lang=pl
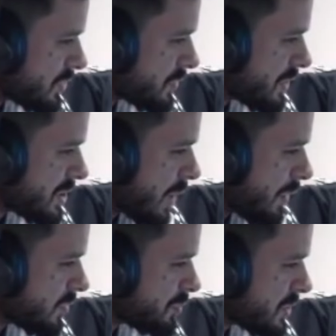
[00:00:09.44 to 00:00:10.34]
Czy
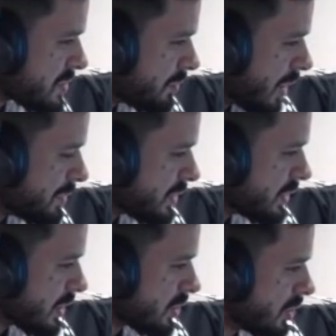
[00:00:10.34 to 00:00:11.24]
widziałem wpis mamy
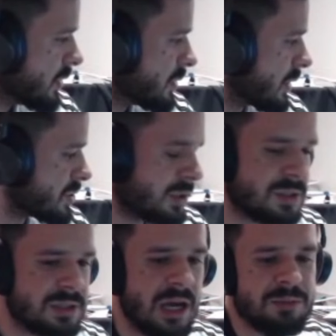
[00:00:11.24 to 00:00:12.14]
ginekolog? Znaczy
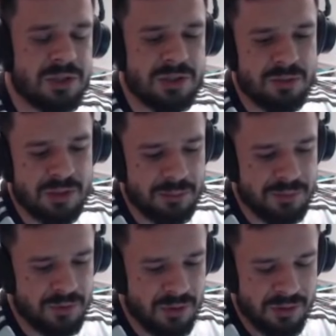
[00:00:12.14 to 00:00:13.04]
z całym
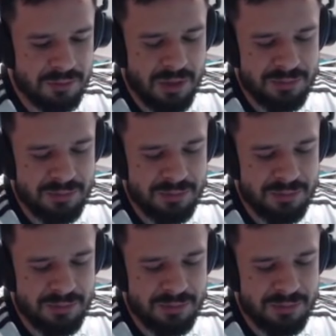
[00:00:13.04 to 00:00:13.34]
szacunkiem do mamy